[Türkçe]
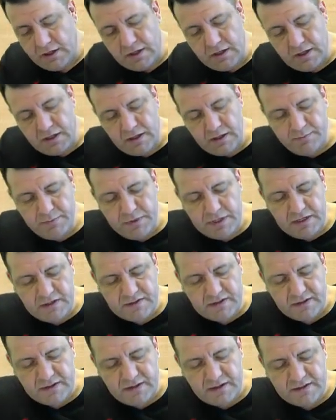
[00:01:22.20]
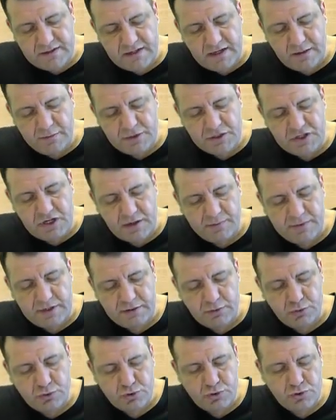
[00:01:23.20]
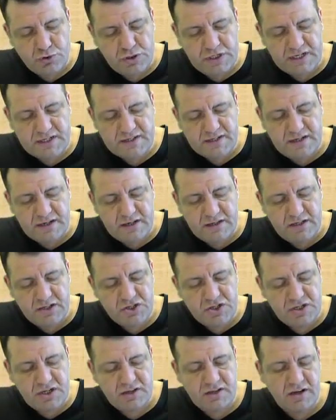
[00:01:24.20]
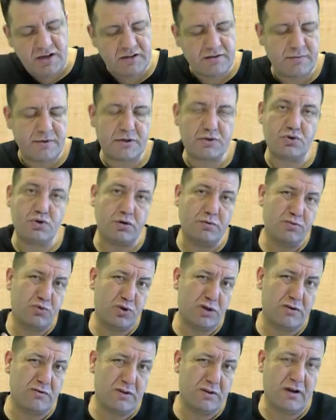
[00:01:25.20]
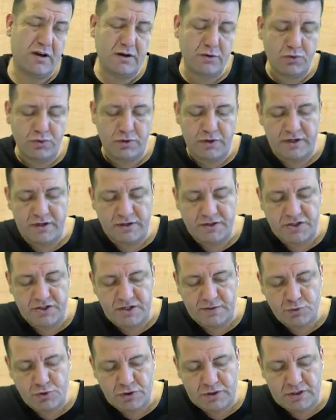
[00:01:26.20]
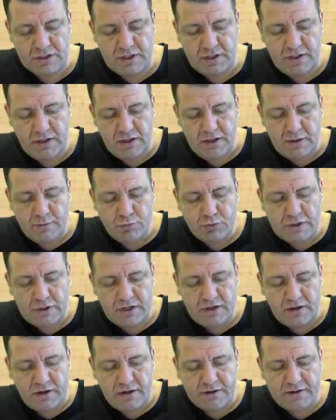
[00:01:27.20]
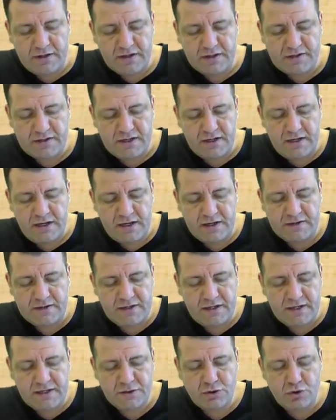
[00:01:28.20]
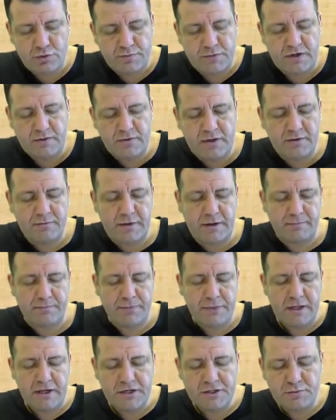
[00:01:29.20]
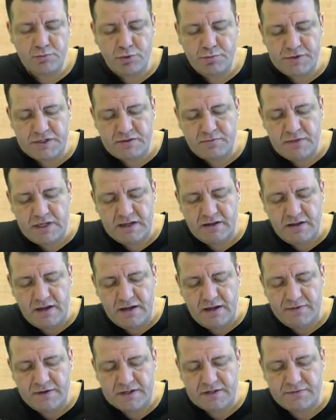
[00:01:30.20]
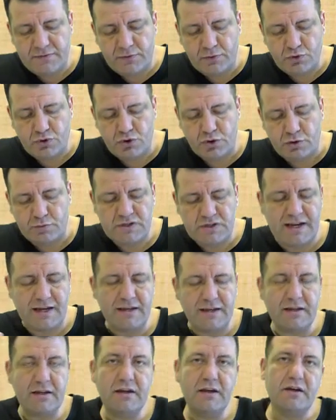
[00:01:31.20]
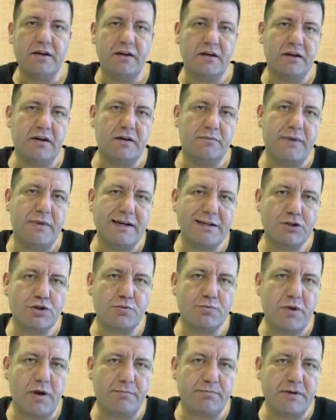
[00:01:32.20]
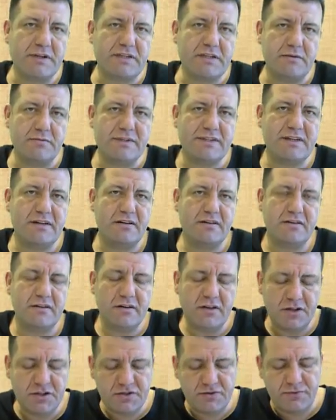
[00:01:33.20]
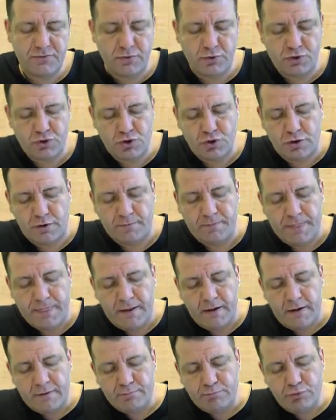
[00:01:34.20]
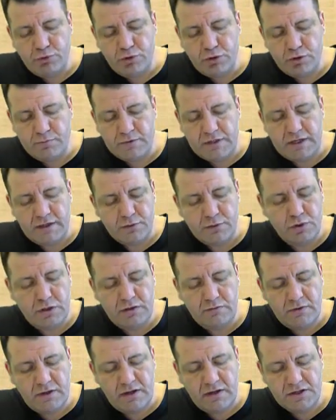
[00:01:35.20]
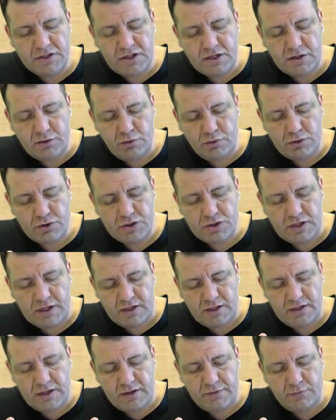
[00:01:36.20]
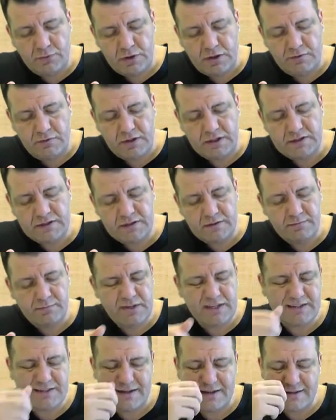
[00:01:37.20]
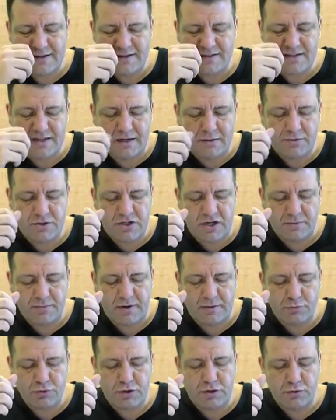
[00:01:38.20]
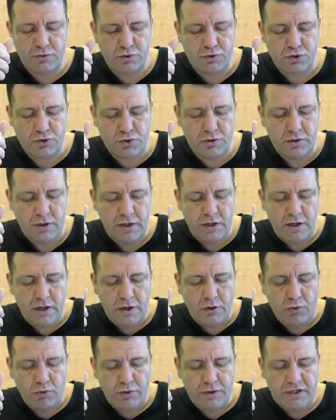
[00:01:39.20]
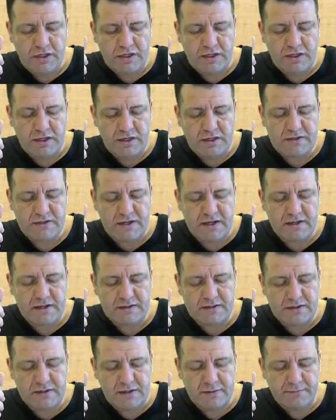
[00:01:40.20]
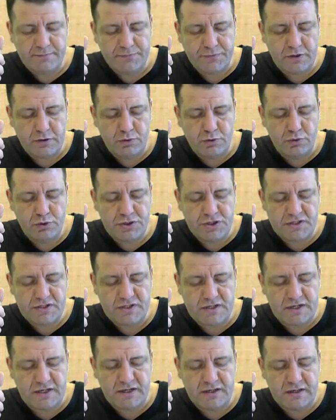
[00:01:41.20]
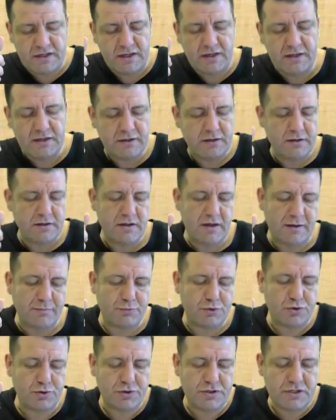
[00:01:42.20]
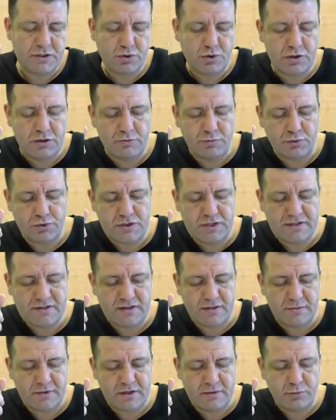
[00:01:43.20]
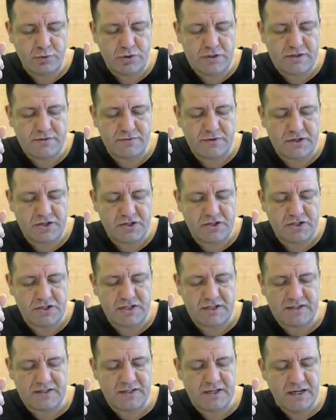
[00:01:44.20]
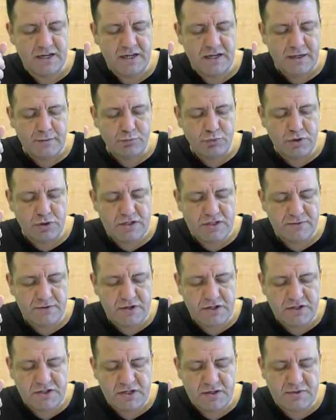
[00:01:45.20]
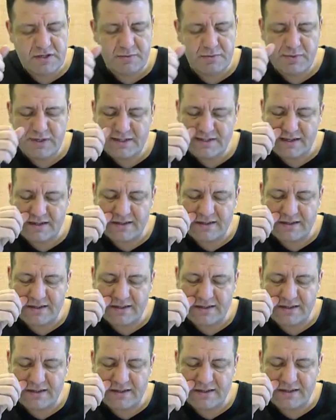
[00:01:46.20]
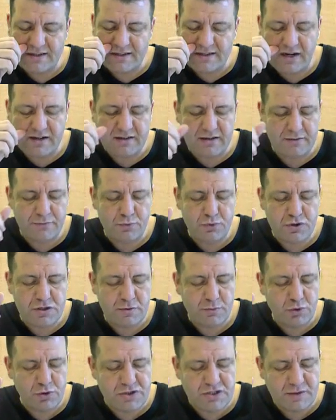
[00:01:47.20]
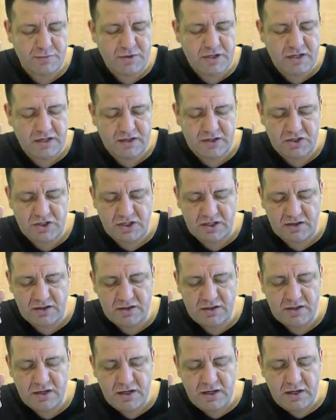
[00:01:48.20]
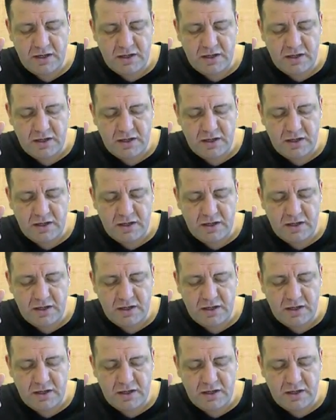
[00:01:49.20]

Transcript: E, pi zaten sabit çarpan dursun. Şu x kareyi de içine dağıtmak istiyorum. Türevi daha kolay alacağım çünkü. Buradan 6x kare eksi x küp diyebilir miyim? Şimdi bu bizim neydi? fx fonksiyonumuz. Yani e, maksimum yapmak istediğimiz silindirin hacim fonksiyonu. Bu durumda türevini alacak olursak f türev x pi zaten sabit çarpan burada dursun. 12x eksi 3x kare diye ne yapmış olacağız? Türevi bulacağız. Tabii ki bunu sıfıra eşleyeceğiz. Bunu sıfıra eşlediğimizde pi zaten gidecektir. Her tarafı 3'e böleceğim yine gidecektir.